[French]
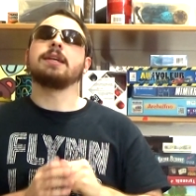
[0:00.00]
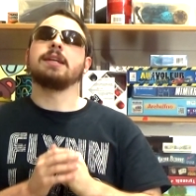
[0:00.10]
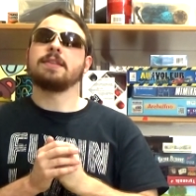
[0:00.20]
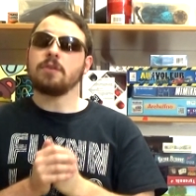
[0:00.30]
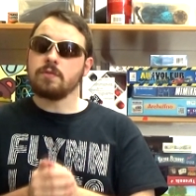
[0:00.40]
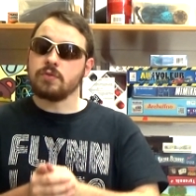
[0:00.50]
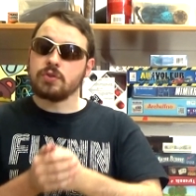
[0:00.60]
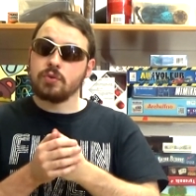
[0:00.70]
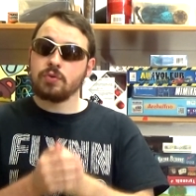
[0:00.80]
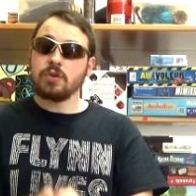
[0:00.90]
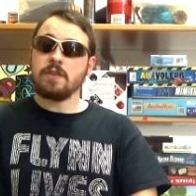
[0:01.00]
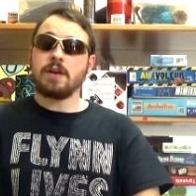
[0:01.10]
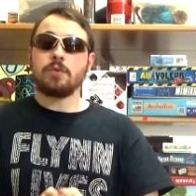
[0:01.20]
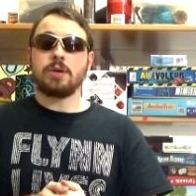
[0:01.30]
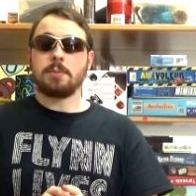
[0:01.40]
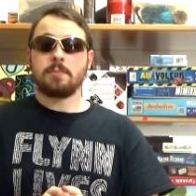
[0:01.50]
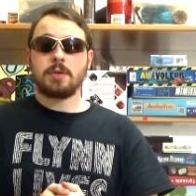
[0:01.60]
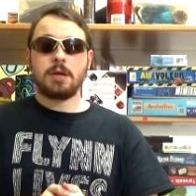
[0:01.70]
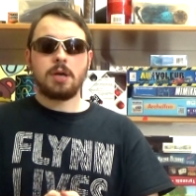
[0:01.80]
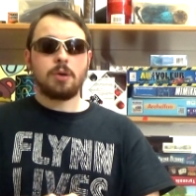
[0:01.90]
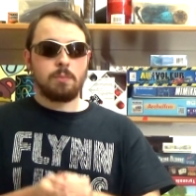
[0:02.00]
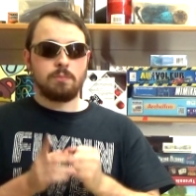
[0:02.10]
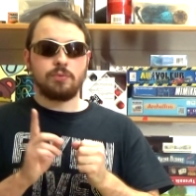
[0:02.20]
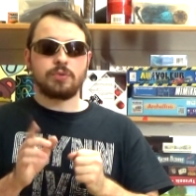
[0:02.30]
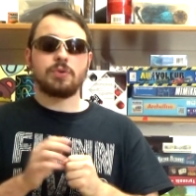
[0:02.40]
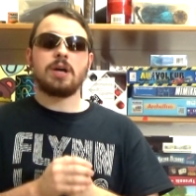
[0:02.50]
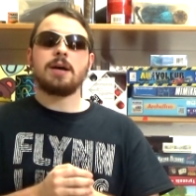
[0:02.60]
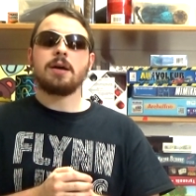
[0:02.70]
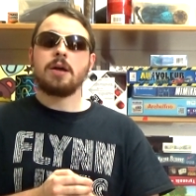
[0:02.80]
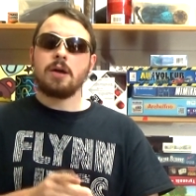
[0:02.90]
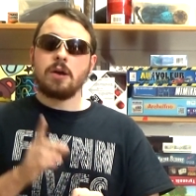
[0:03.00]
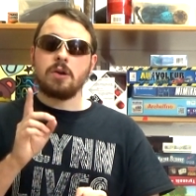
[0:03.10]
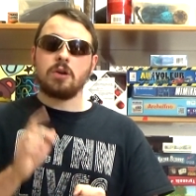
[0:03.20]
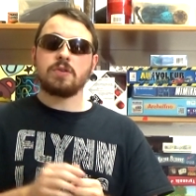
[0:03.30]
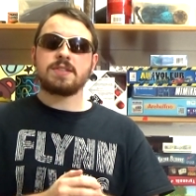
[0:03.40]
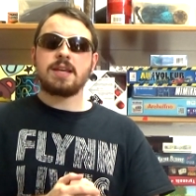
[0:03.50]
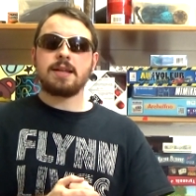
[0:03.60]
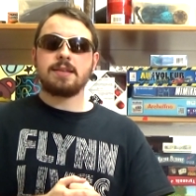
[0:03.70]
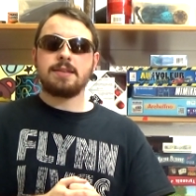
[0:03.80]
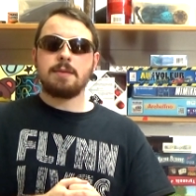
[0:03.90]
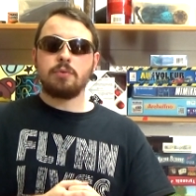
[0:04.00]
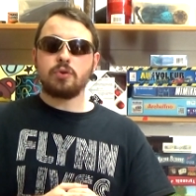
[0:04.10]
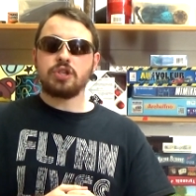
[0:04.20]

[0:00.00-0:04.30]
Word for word: il est temps de vous auto-évaluer. Pour cela, lancez un des dés bleus